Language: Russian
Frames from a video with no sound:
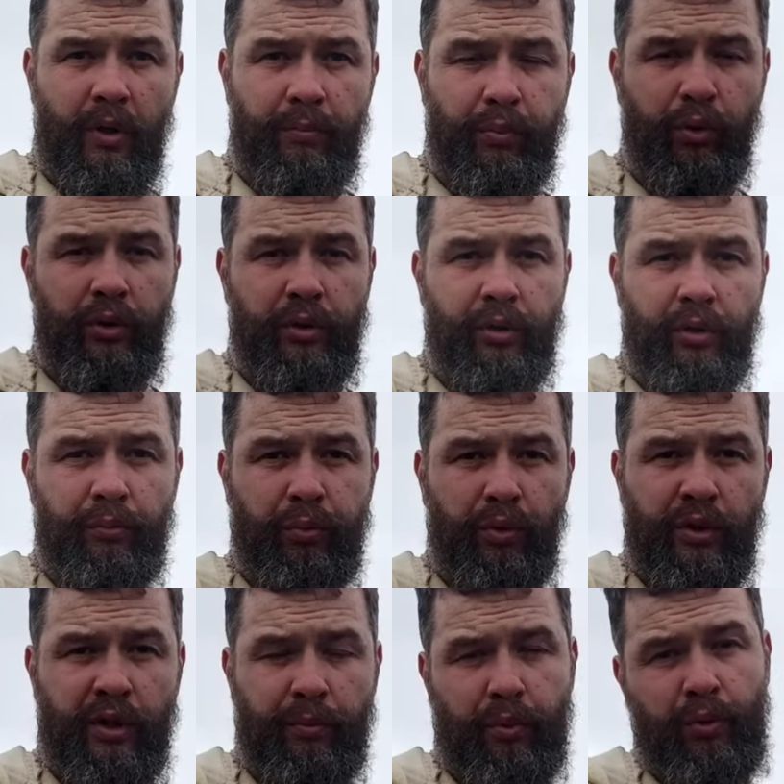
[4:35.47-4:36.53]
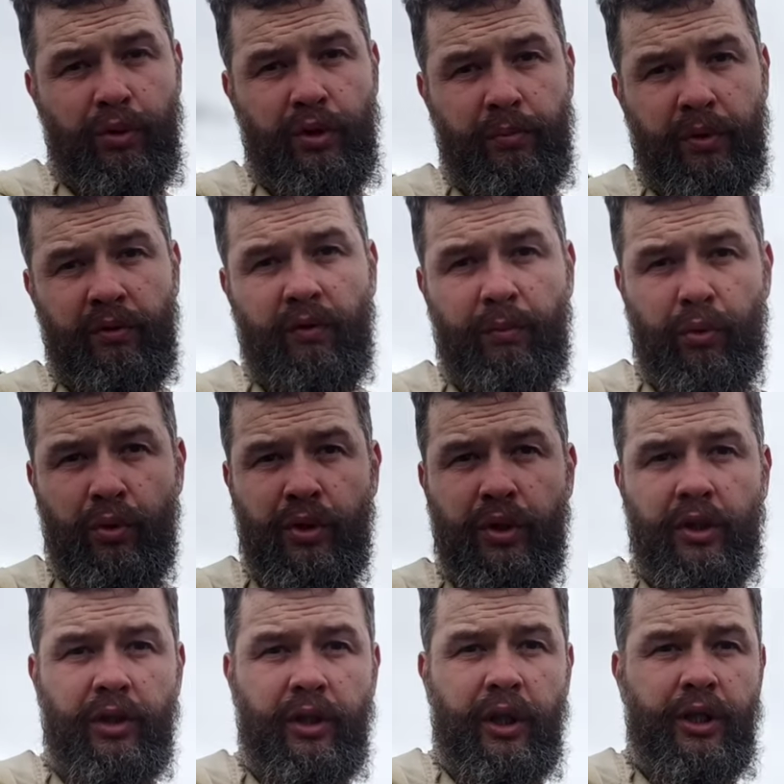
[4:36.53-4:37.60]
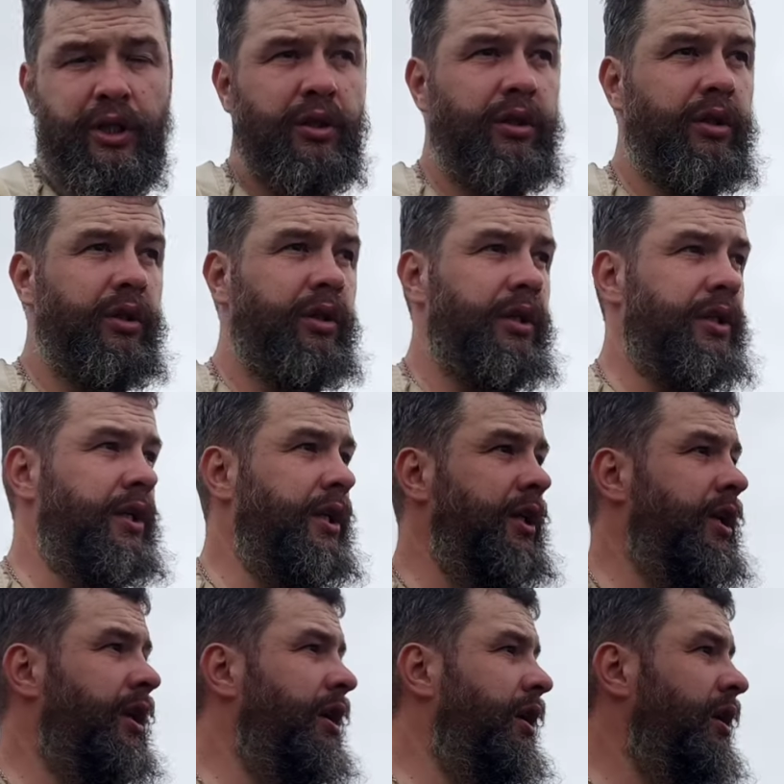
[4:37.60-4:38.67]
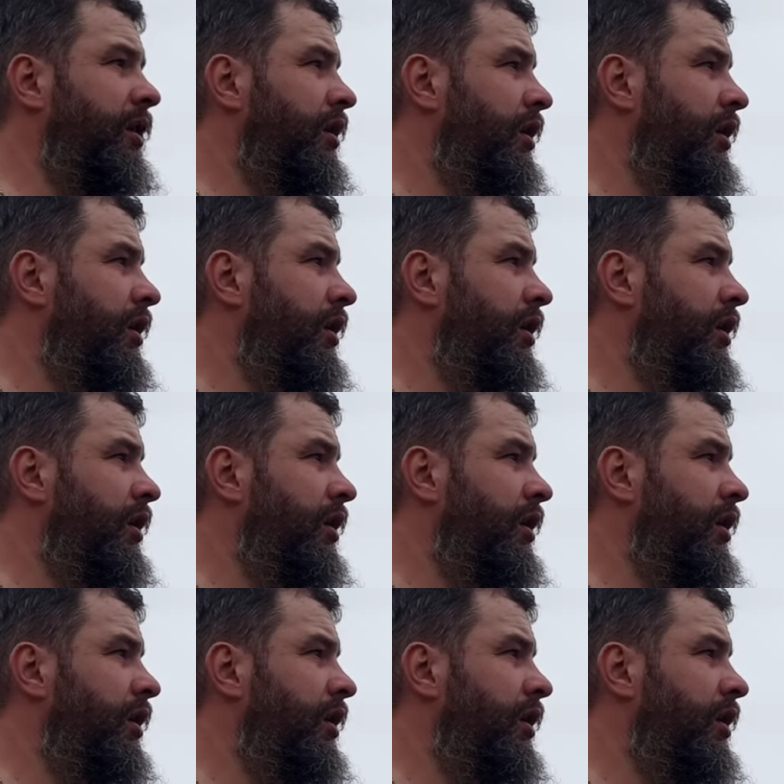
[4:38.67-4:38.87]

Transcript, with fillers: Под, под запросы, под вопросы наших зрителей.